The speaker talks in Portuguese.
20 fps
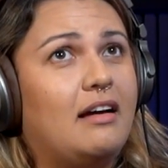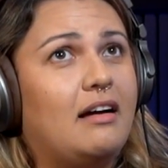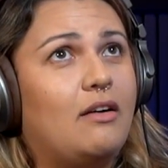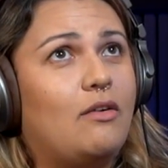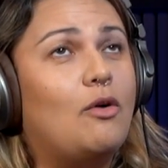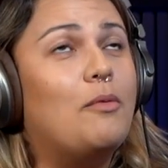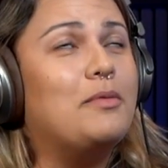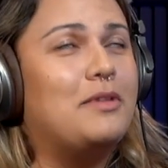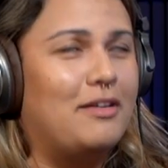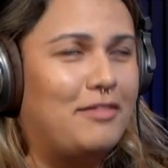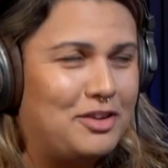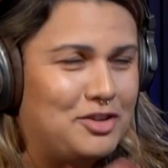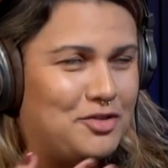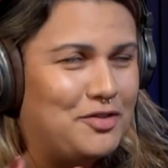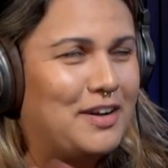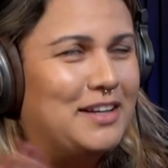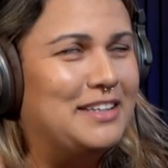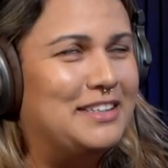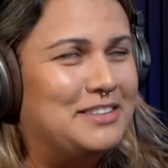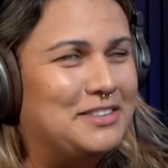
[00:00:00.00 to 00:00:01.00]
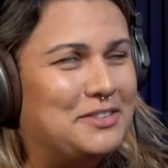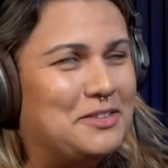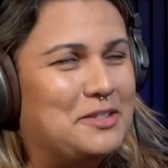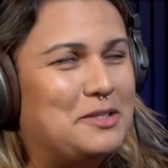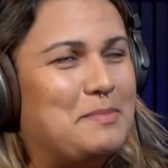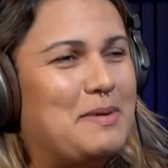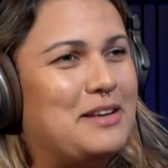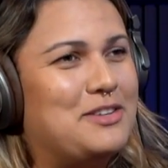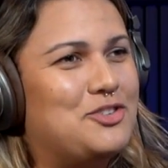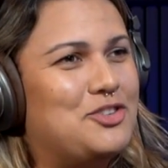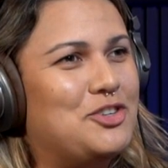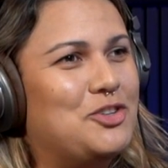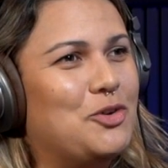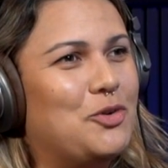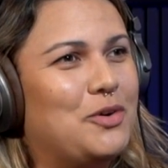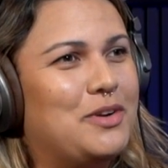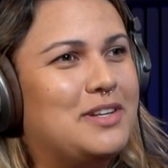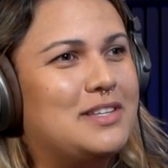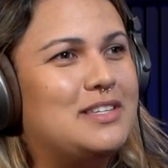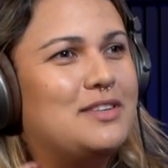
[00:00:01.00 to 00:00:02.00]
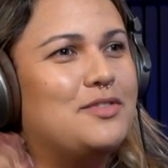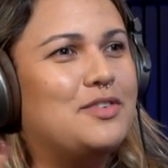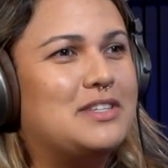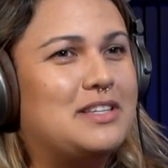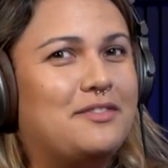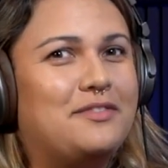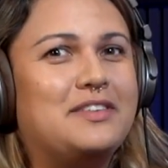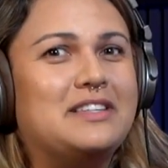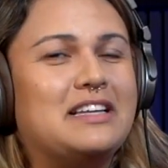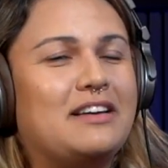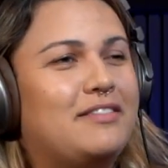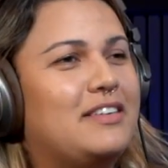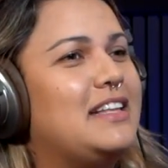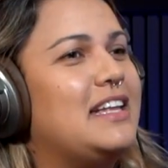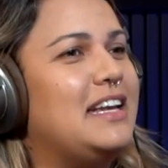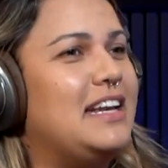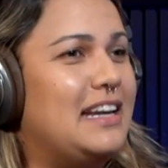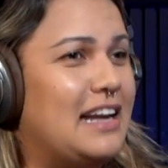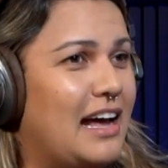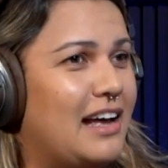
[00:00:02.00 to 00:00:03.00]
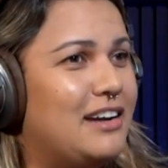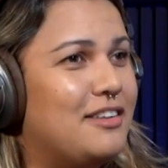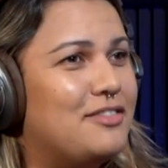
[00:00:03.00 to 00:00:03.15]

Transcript: como eu estava te falando nos bastidores, se você fizer veterinária,